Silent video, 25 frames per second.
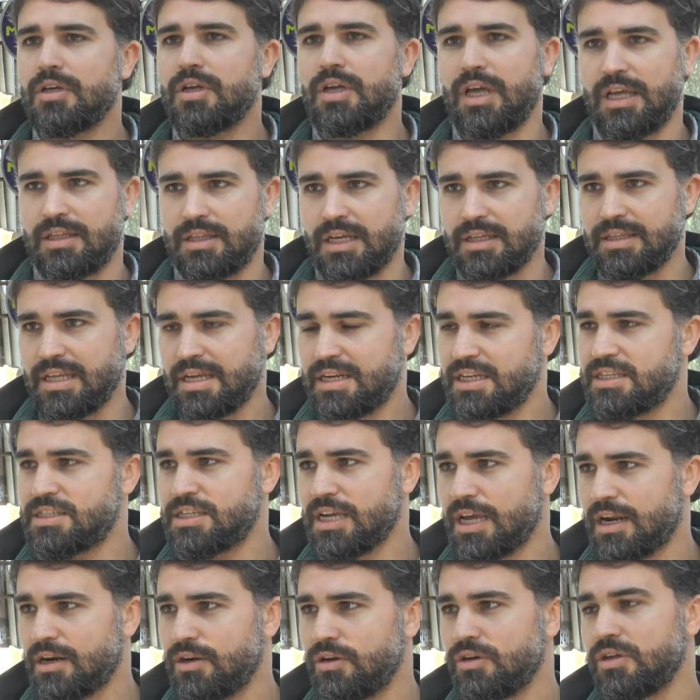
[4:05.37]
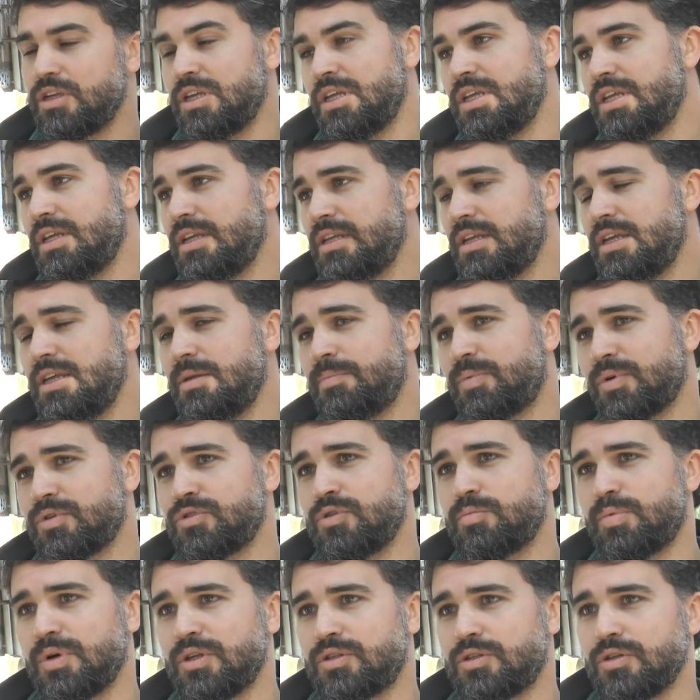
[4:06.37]
estandarizarlo y, por
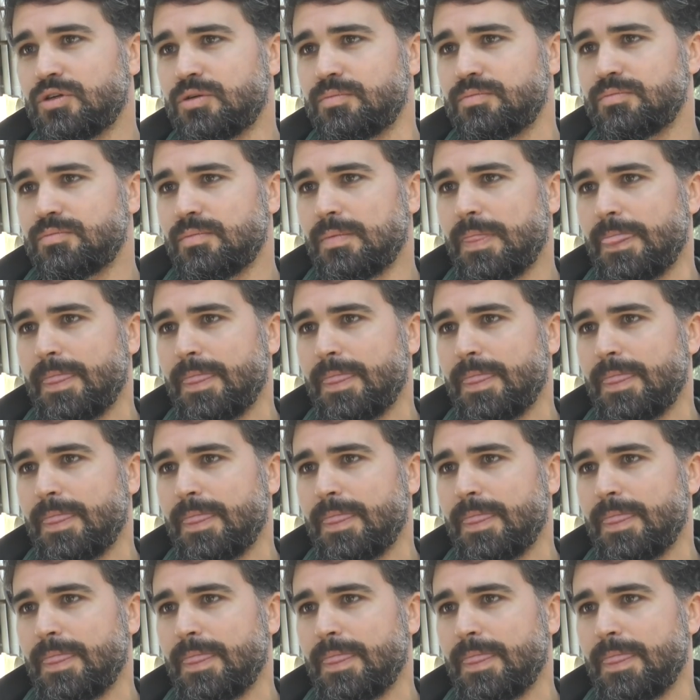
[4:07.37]
supuesto,